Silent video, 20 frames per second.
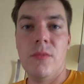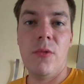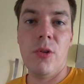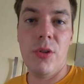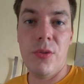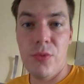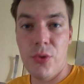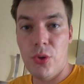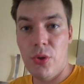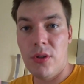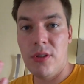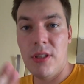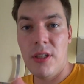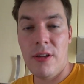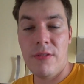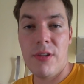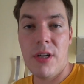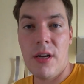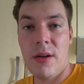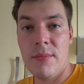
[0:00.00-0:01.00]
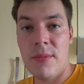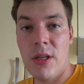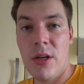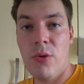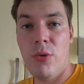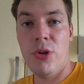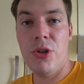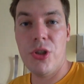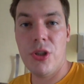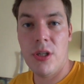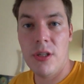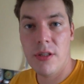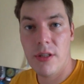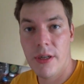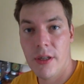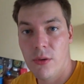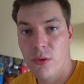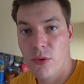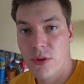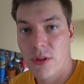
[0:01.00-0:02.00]
Вот и все, завтраком закончено,
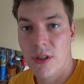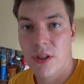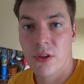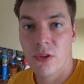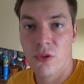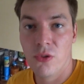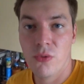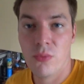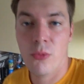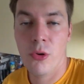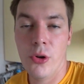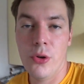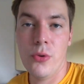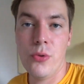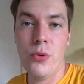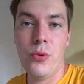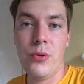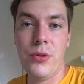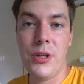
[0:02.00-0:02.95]
тарелку закинул в мойку.